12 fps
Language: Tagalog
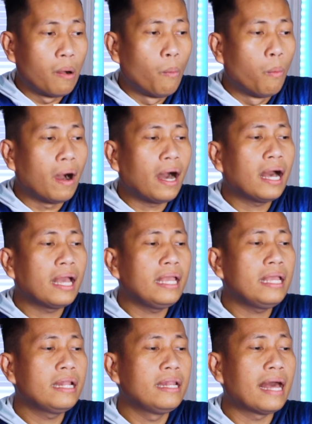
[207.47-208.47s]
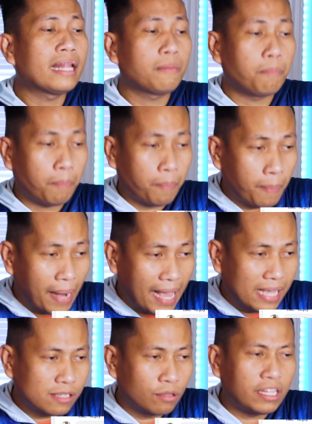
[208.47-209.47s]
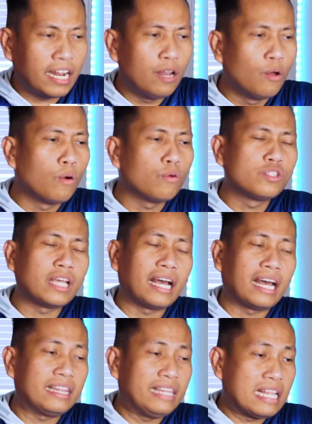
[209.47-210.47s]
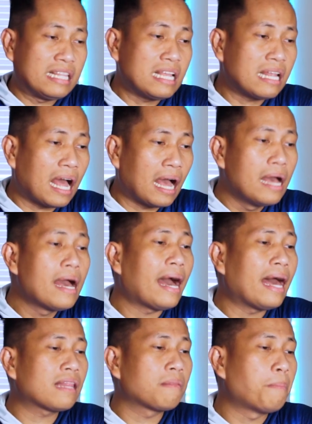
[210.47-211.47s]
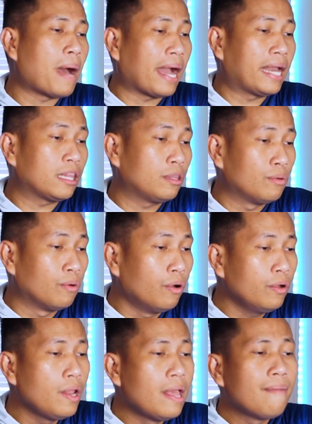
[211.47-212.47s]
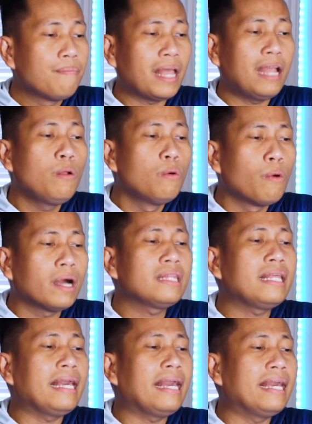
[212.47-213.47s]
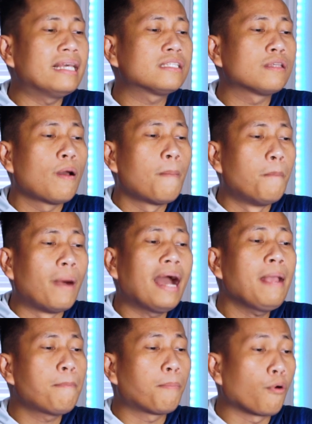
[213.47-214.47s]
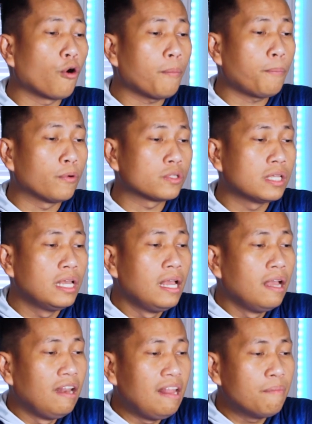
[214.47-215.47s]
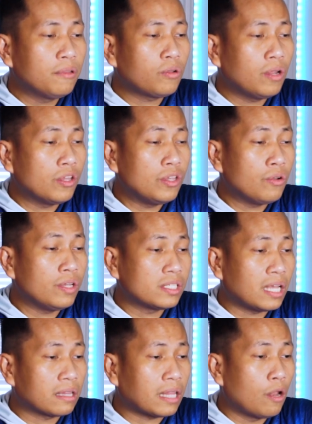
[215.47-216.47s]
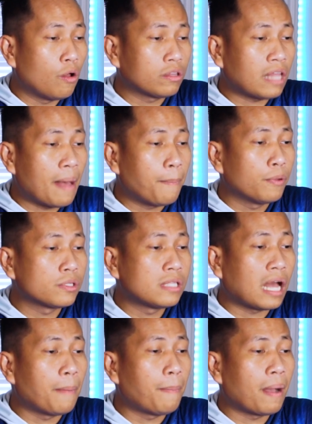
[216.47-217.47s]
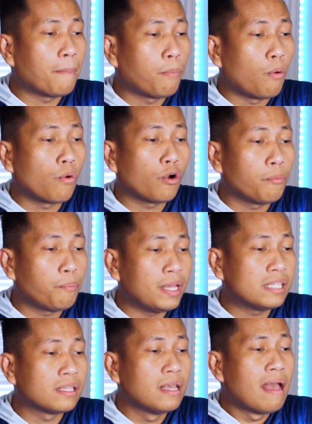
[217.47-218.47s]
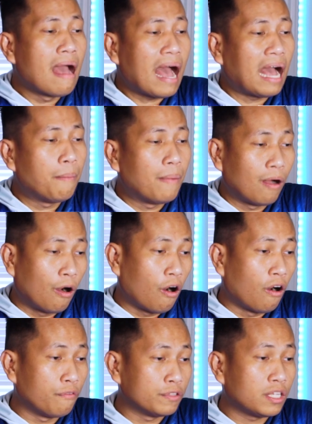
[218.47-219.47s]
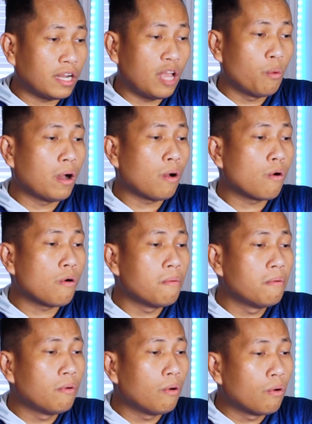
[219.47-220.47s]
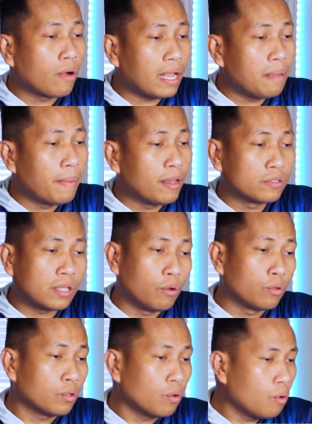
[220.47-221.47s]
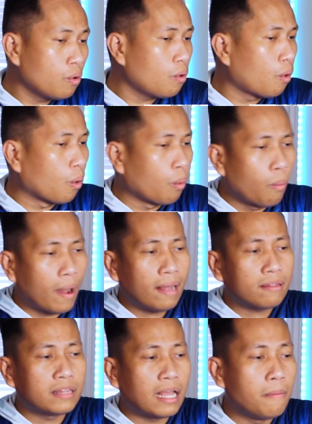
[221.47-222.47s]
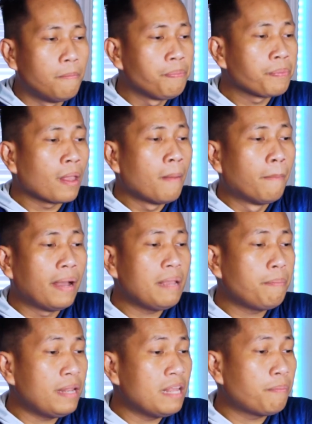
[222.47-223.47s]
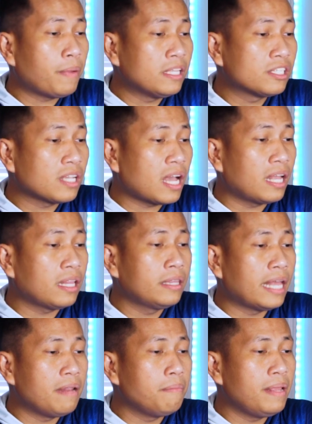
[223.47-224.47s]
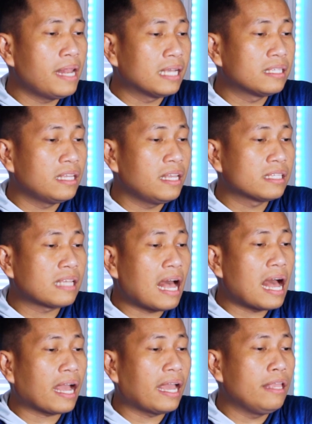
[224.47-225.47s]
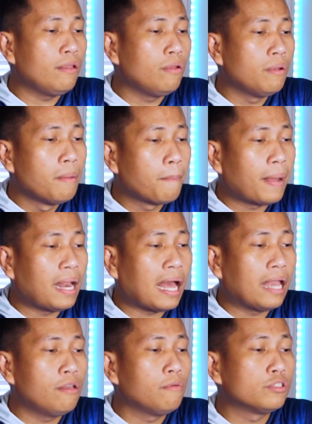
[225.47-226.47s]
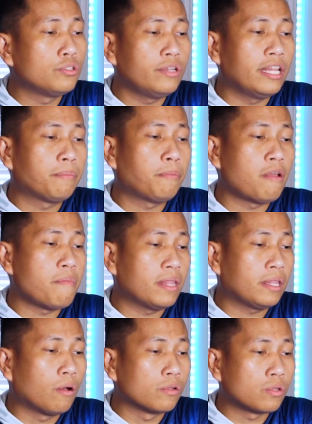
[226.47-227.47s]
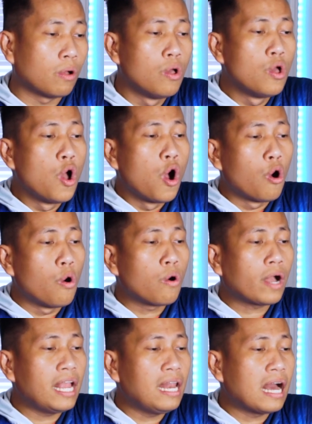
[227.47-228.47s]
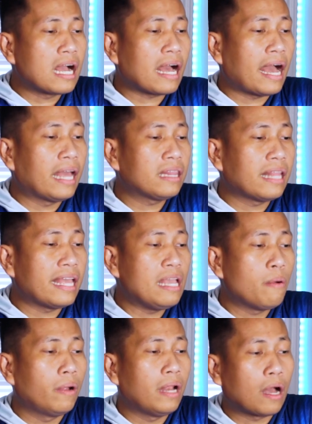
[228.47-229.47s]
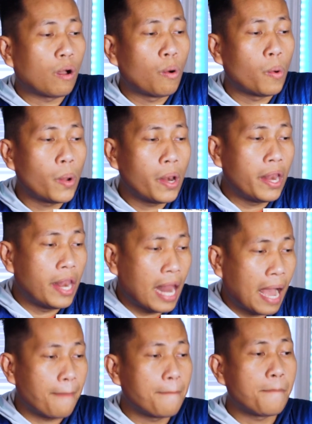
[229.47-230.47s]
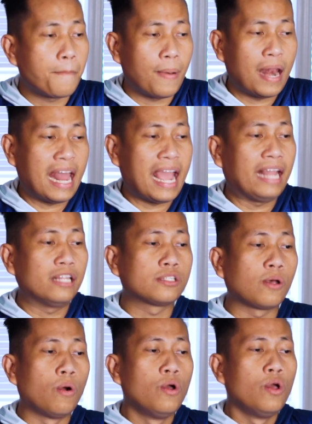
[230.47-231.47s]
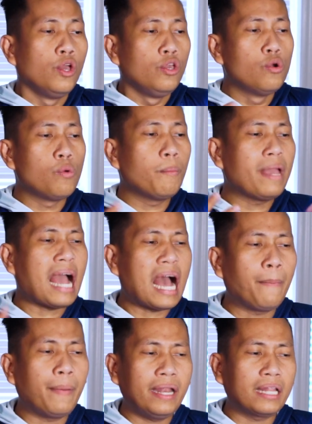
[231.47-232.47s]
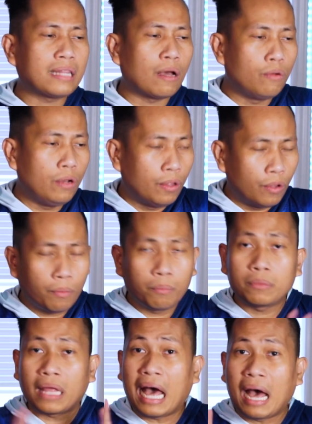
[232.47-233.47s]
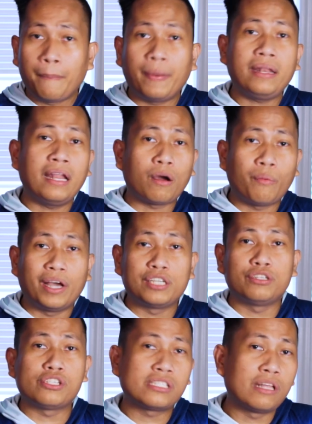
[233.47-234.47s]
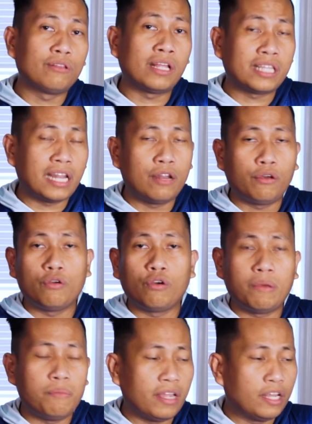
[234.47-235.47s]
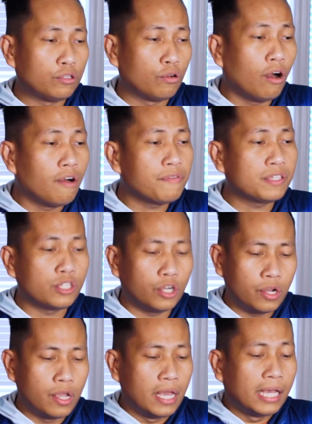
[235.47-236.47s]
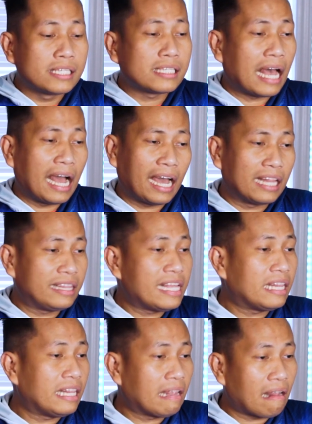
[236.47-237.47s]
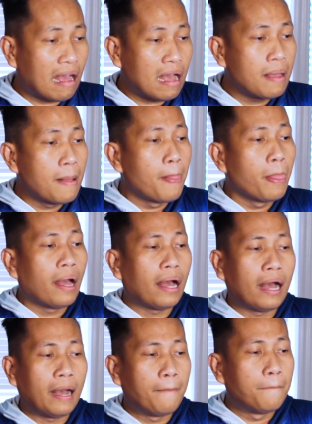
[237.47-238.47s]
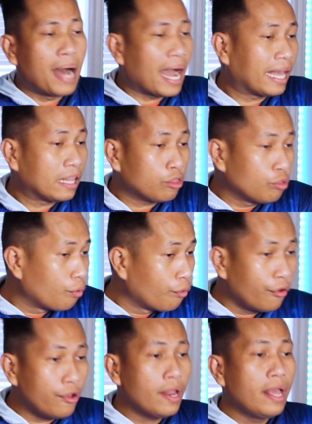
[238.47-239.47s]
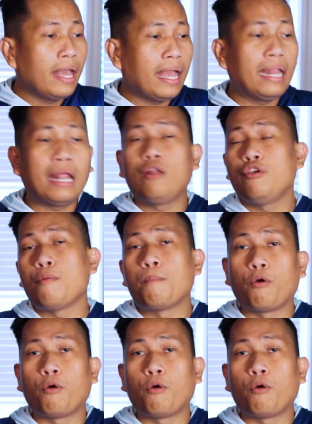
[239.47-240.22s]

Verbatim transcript: Why that place. So, tinanong kung saan ka titira at bakit doon and what is my purpose. Limot ko na yung isang tanong tapos nakapag poker face ang mga officer. Ewan ko kung okay ba yung sagot ko or what. Then, may piniprint siya. Then, binasa niya sa akin yun pala yung student permit ko. So, okay lang kahit na iwan ako ng plane. So, yung may apat na taon na, apat na questions daw na tinanong yung immigration officer, saan ka titira, um, bakit doon, and ano yung